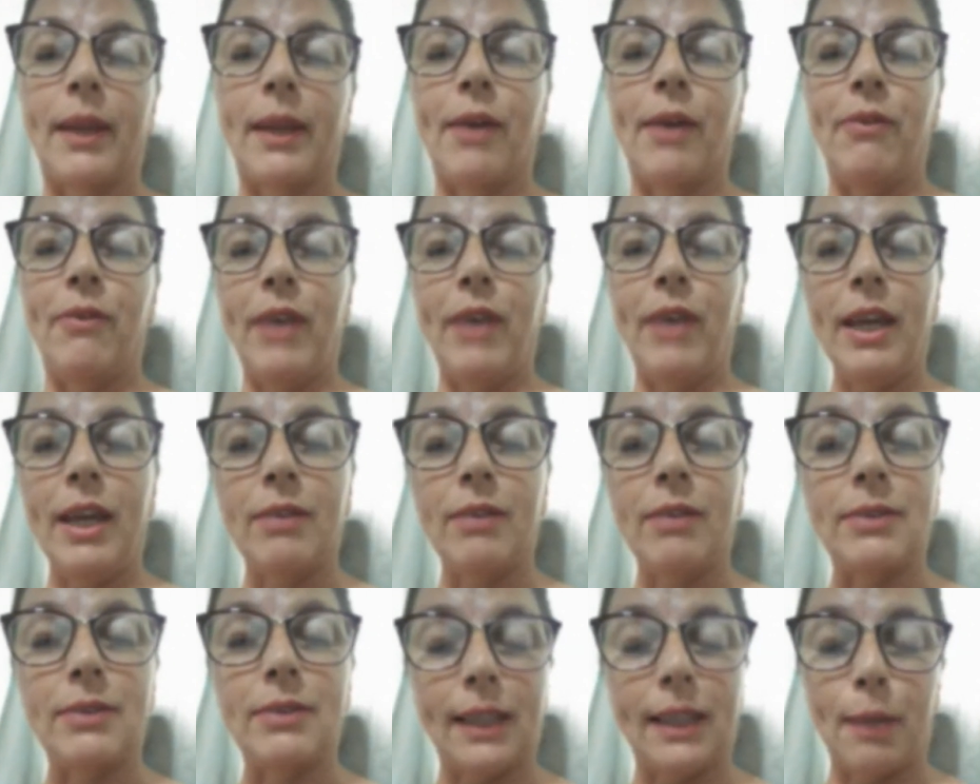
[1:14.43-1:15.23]
Tá
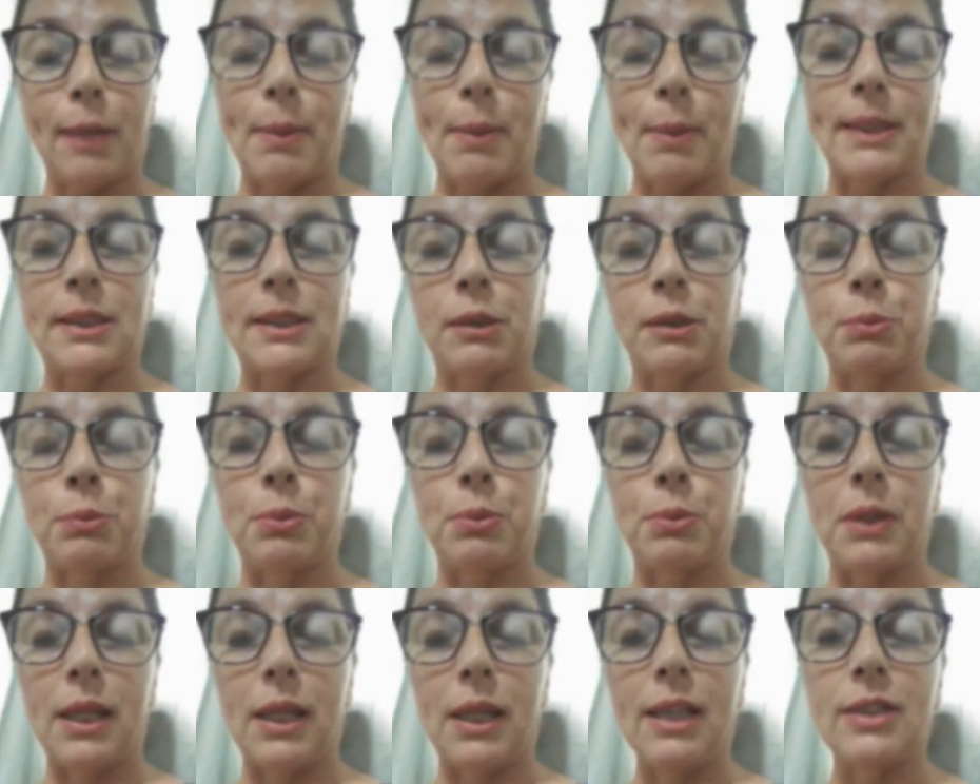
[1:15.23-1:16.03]
vendo? Você tá passando
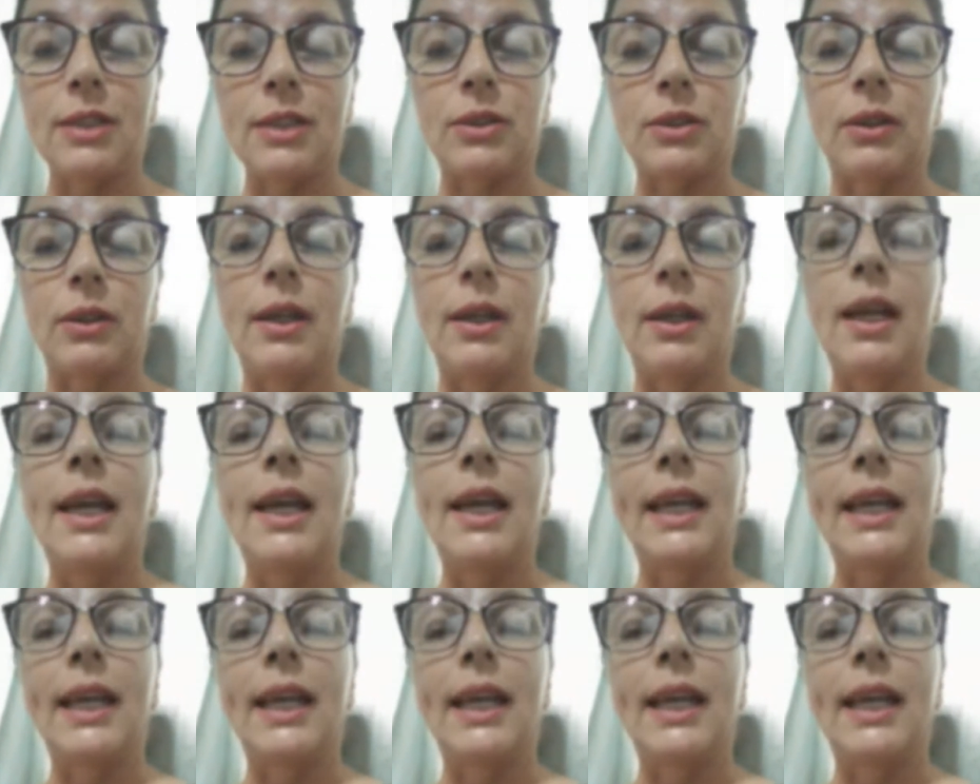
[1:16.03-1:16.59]
por isso?